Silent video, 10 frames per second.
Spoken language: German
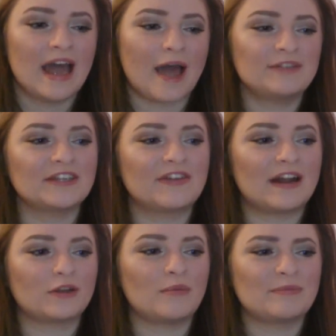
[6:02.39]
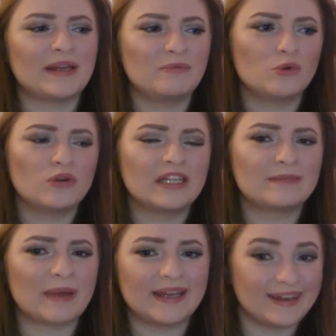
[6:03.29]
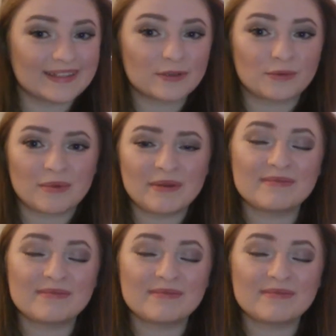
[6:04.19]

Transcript: habe ich gefragt, ob ich bei dem Buch nicht bei der Lesegruppe